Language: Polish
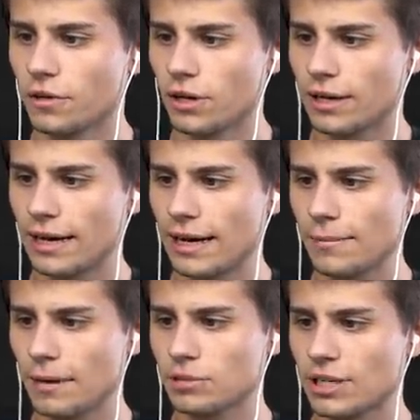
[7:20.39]
Okej, okay.
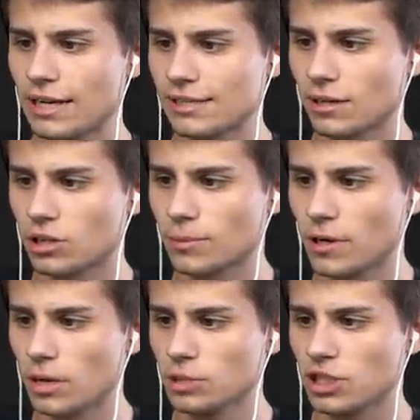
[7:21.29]
mam żelazny, tylko
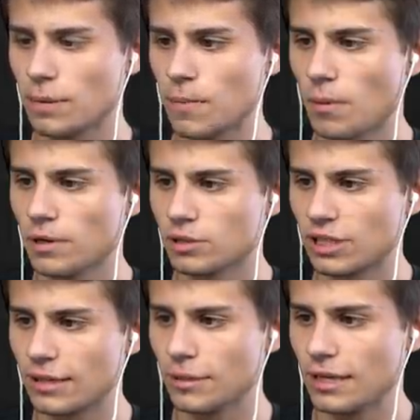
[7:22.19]
żeby on mi się nie pomylił z
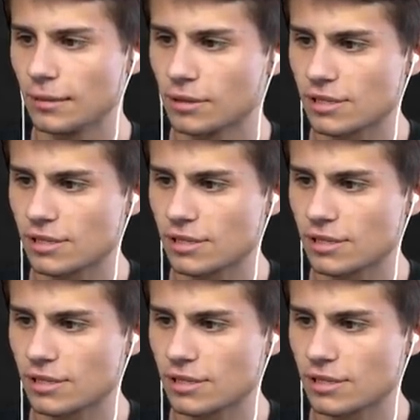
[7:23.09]
żadnym innym,